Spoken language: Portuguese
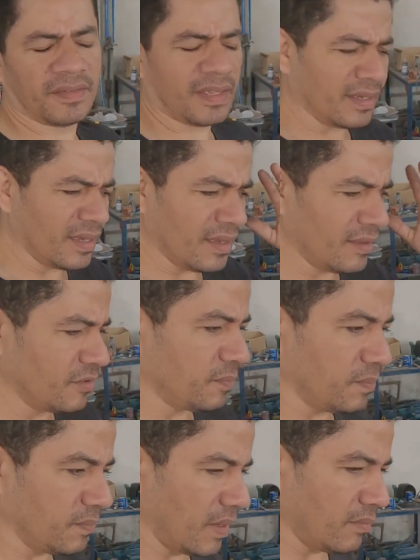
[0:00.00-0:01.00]
Sabe que é,
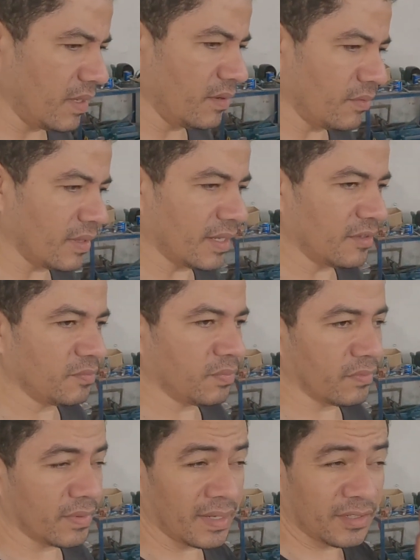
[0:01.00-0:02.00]
é, meio enrolado esse
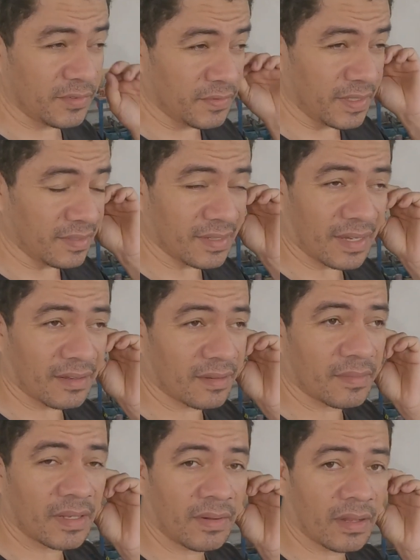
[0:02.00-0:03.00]
povo, é difícil, cara.
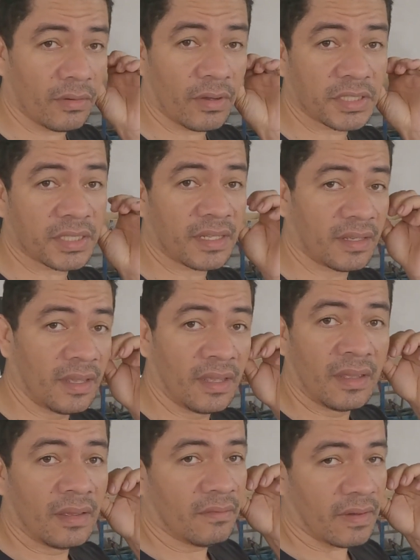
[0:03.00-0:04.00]
Você tem uma loja que
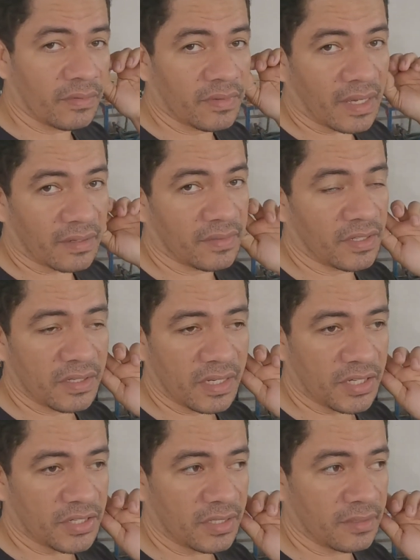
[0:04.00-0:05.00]
faz os acertos
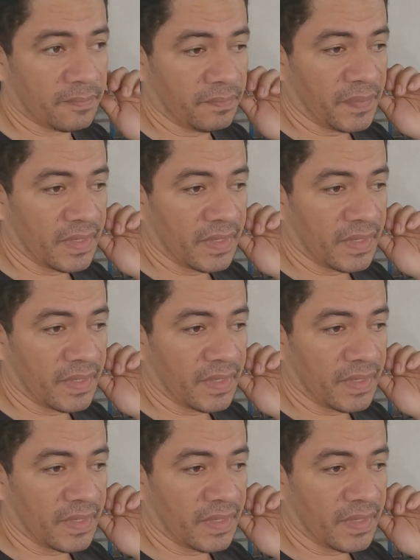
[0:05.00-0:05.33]
direitinho.